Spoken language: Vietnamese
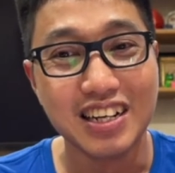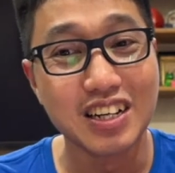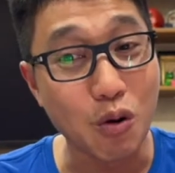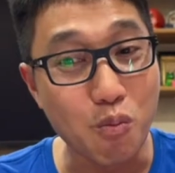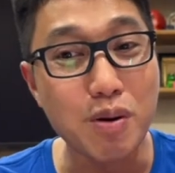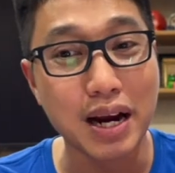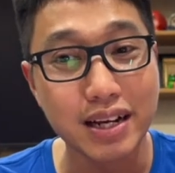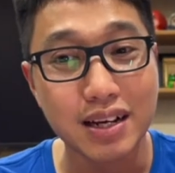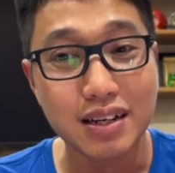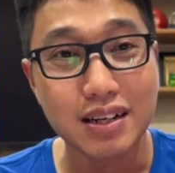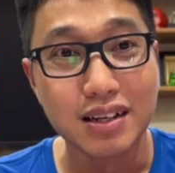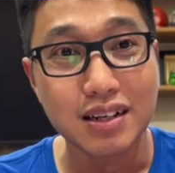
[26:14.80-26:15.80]
Cũng may.
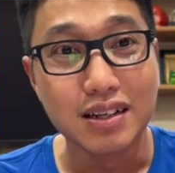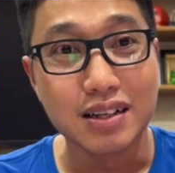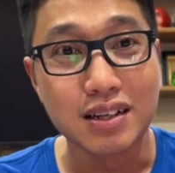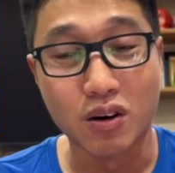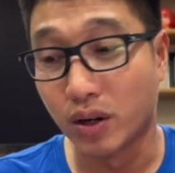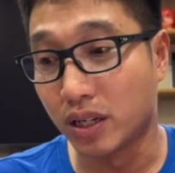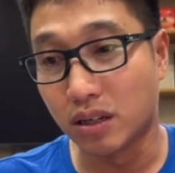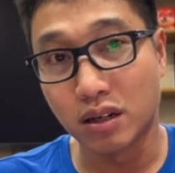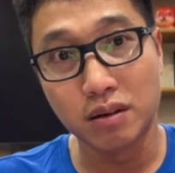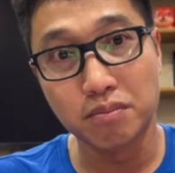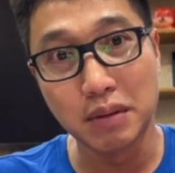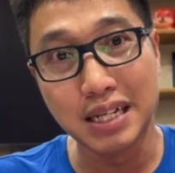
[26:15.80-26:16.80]
Rồi
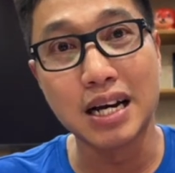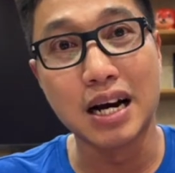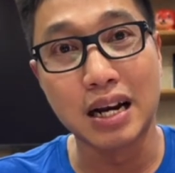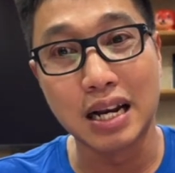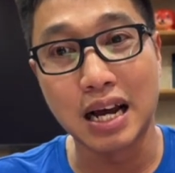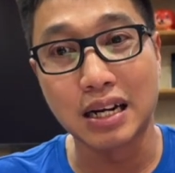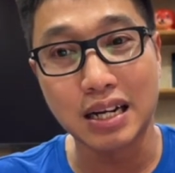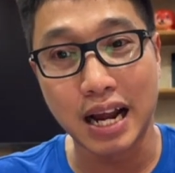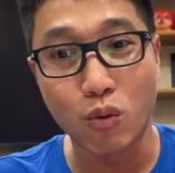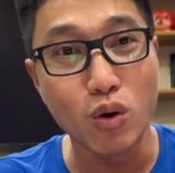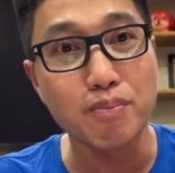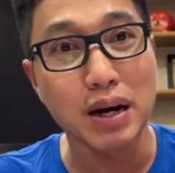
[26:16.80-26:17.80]
bây giờ là
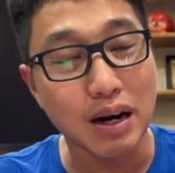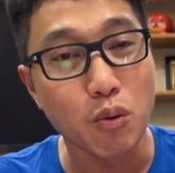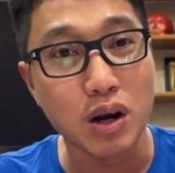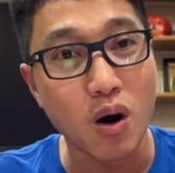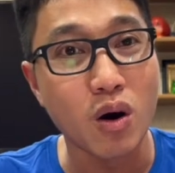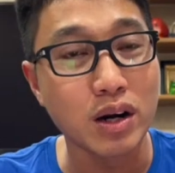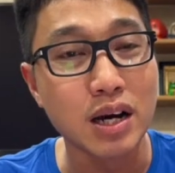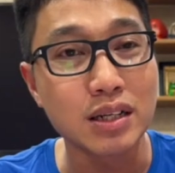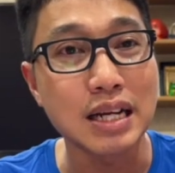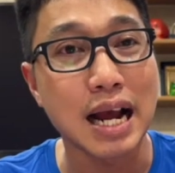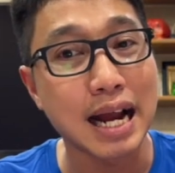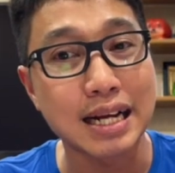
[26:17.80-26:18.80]
Hàn Quốc bắt đầu lo
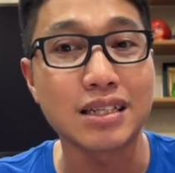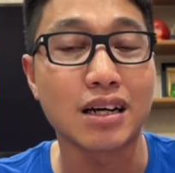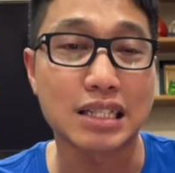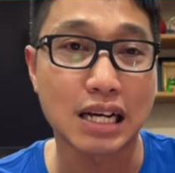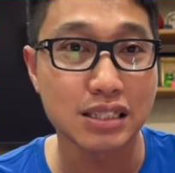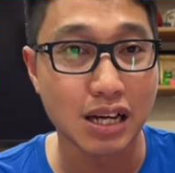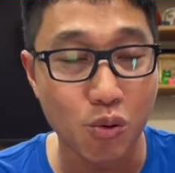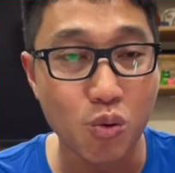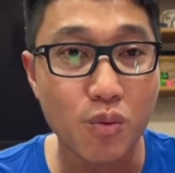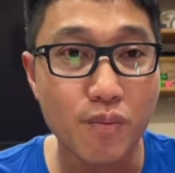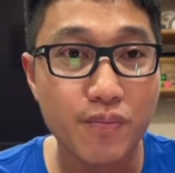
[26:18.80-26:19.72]
đến hai cái trận tháng sáu,